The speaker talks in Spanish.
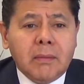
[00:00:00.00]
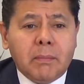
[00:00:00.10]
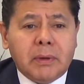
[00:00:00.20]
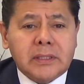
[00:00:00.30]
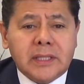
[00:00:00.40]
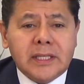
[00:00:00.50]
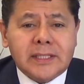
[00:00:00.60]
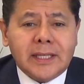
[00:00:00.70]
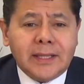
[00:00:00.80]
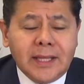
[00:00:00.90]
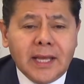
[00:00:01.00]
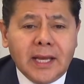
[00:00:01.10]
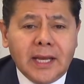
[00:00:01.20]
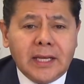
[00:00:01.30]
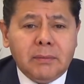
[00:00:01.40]
pues decidía
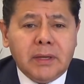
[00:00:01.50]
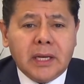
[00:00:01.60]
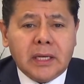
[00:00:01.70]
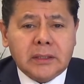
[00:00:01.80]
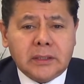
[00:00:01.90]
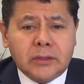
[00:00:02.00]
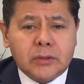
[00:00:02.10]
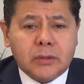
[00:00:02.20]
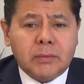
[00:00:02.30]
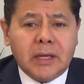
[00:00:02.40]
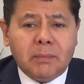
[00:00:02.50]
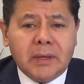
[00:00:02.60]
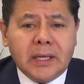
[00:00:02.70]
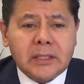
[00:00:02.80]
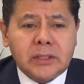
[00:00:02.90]
eliminar las 18.000
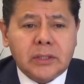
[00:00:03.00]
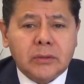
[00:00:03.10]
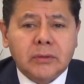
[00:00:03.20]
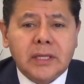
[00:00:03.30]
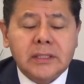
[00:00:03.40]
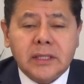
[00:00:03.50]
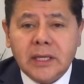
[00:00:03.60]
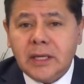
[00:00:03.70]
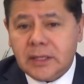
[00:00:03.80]
aplicaciones y